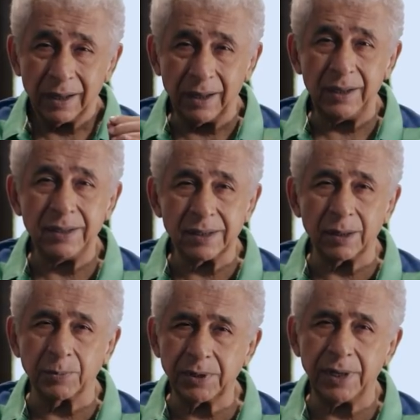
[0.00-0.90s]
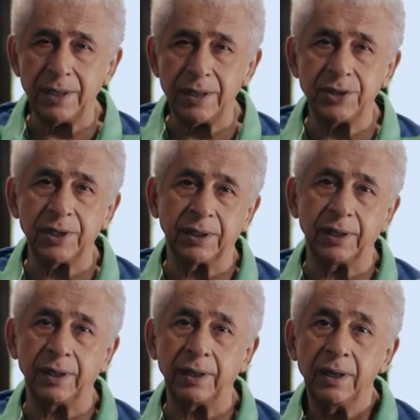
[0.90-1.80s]
कहीं सबसे नीचे
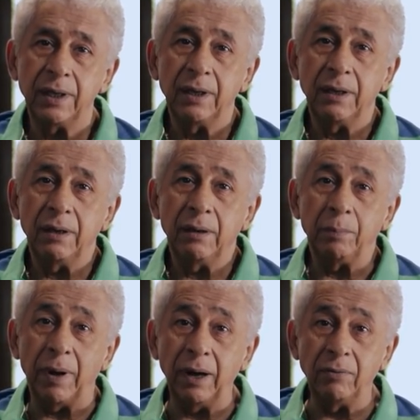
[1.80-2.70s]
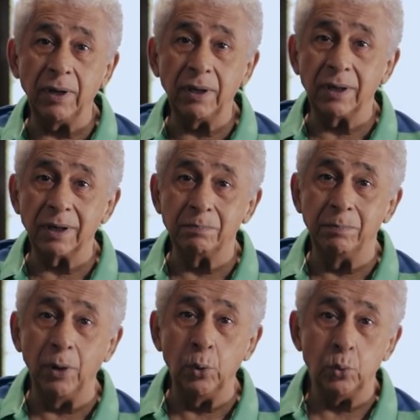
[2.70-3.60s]
थे पालवंकर
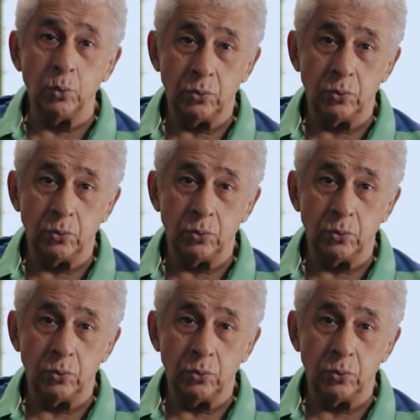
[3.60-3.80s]
बलू